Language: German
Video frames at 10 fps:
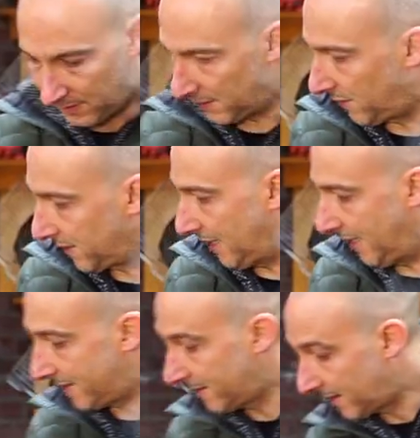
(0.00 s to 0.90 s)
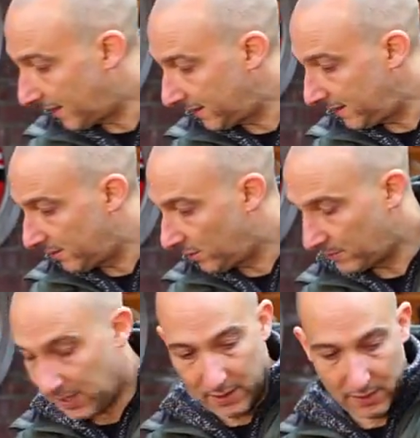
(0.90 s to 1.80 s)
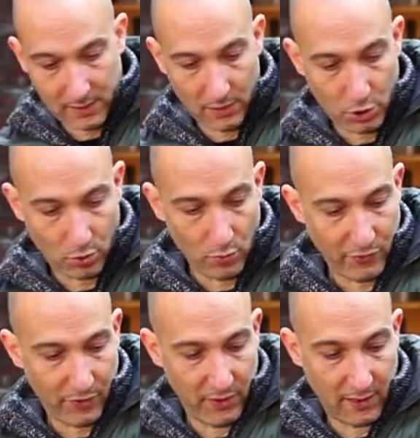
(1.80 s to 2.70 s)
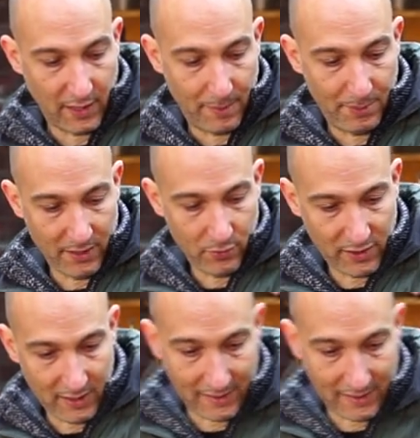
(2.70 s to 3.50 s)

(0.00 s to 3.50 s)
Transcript: Was wir als erstes allerdings noch machen, ist den Strunk von den Jalapenos